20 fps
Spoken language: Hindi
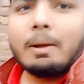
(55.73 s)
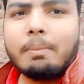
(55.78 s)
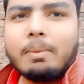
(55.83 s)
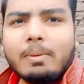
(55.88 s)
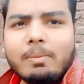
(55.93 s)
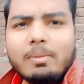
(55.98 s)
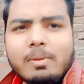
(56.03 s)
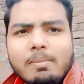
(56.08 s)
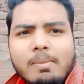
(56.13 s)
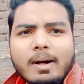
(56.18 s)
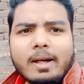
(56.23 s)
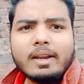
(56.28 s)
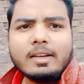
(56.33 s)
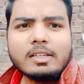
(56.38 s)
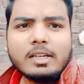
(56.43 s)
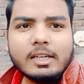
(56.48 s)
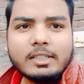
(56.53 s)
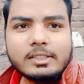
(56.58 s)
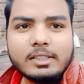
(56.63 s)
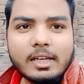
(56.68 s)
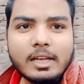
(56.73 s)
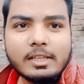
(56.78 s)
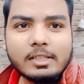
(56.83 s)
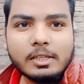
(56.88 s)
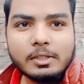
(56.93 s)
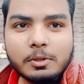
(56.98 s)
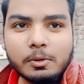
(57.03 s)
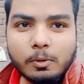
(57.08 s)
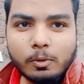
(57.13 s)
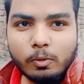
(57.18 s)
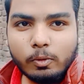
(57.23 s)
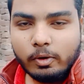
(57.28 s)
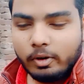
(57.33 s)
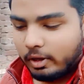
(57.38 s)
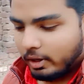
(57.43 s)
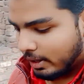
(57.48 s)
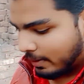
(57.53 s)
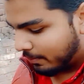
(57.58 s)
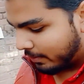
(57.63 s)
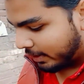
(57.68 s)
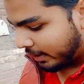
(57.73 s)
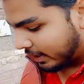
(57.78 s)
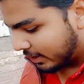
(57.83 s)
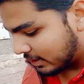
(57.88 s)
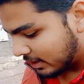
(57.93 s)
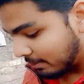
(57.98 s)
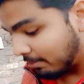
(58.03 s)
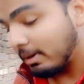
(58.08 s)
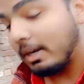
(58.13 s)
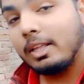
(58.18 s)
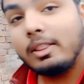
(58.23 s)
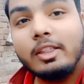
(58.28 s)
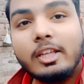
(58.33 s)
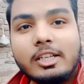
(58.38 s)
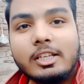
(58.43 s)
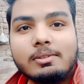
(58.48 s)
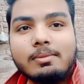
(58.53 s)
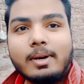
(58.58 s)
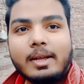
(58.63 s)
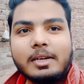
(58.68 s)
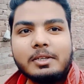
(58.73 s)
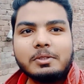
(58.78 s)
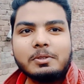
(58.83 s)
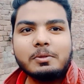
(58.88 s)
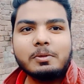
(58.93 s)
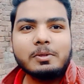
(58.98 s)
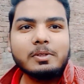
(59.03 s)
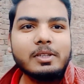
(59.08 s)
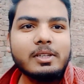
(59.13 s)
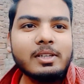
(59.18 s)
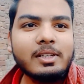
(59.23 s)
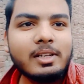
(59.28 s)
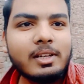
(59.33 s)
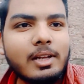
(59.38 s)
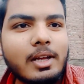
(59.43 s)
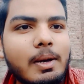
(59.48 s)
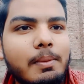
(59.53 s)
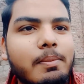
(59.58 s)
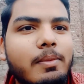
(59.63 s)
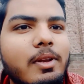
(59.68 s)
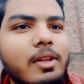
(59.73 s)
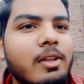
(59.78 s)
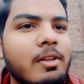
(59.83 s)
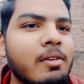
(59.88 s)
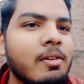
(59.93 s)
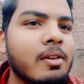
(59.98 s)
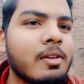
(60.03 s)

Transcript: अभी भी बारिश आहिस्ता आहिस्ता शुरू हो रही है हमने कहा इससे पहले तेज़ बारिश शुरू हो जाए अपनी